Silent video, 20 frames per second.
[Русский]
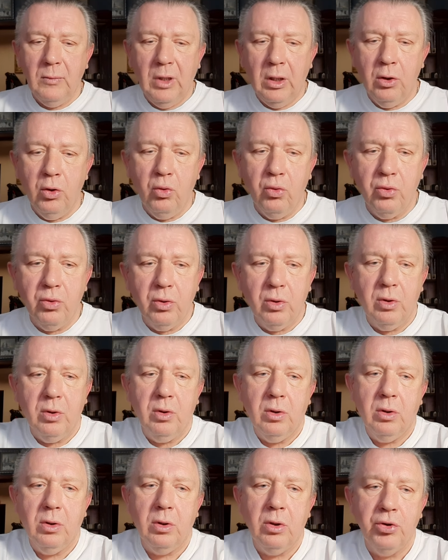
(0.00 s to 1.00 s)
Ну,
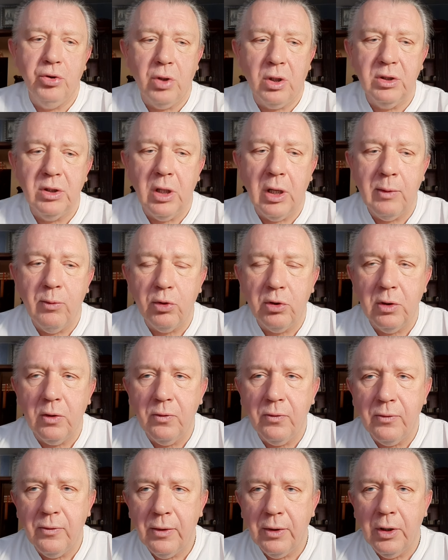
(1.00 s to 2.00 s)
еще когда я работал
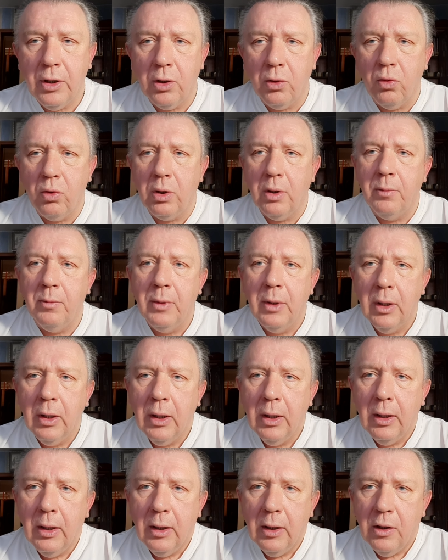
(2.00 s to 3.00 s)
хирургом
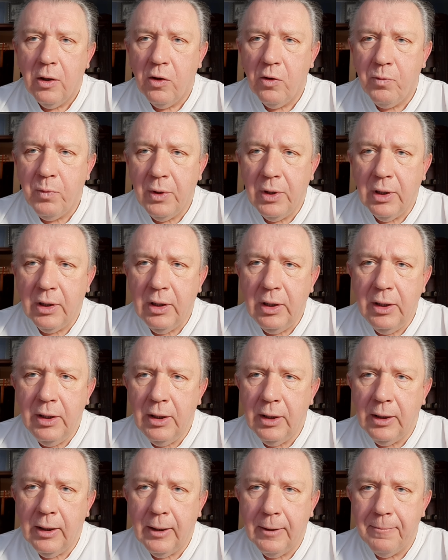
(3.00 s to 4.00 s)
в
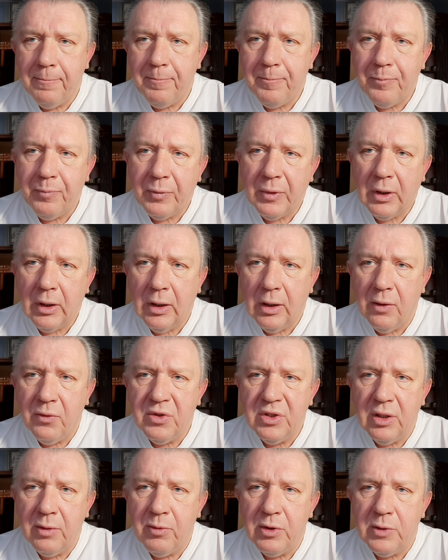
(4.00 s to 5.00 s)
поликлинике, э, в
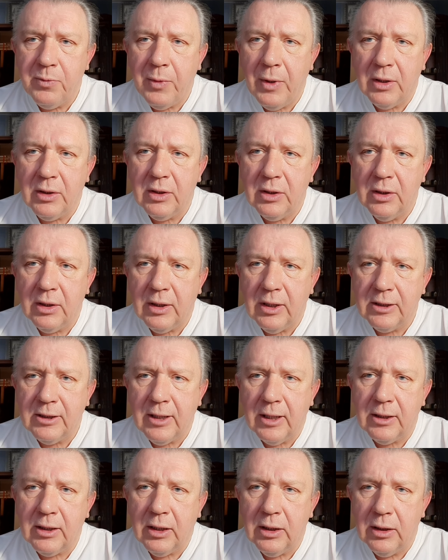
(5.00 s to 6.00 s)
75-й на
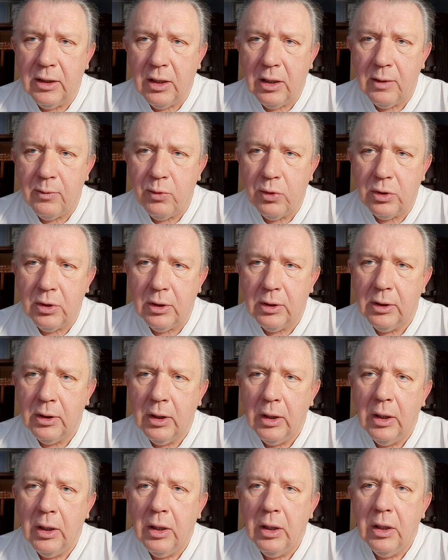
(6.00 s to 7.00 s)
Касаткиной я работал,
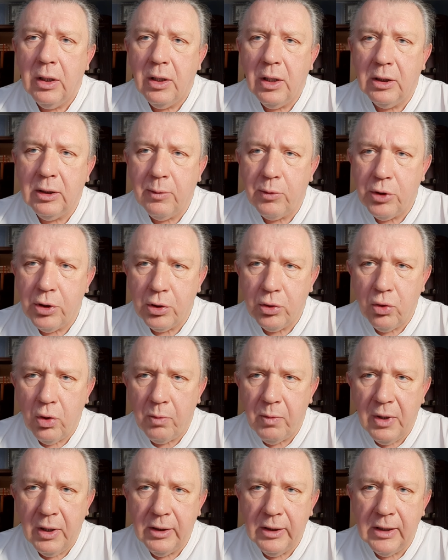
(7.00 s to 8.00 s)
рядом с шестой
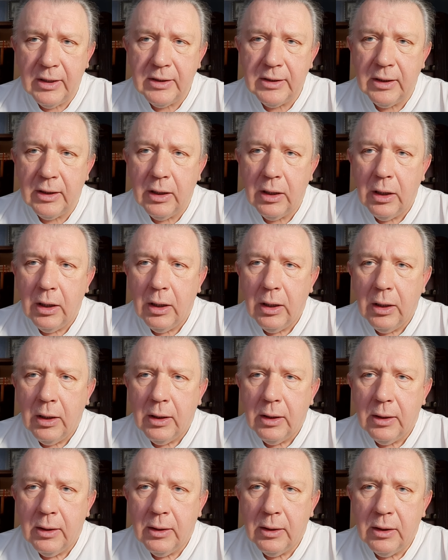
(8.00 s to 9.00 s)
больницей,
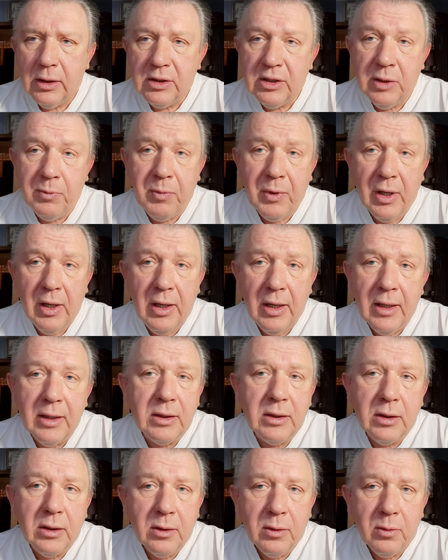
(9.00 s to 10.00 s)
э,
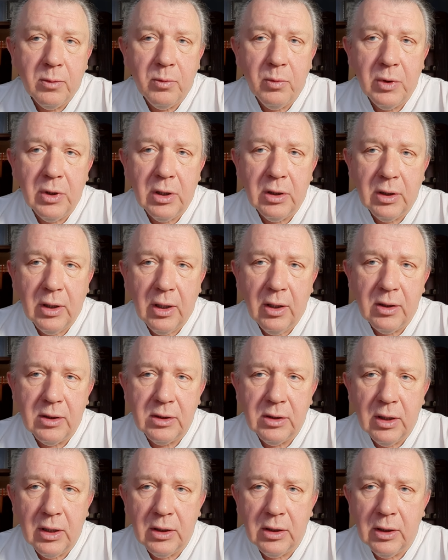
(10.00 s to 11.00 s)
ципролет мне
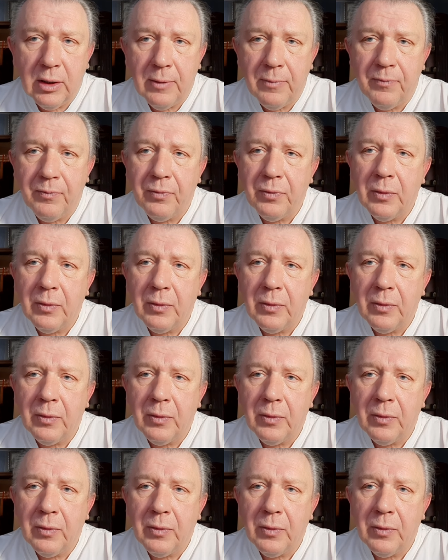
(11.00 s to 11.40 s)
нравился, это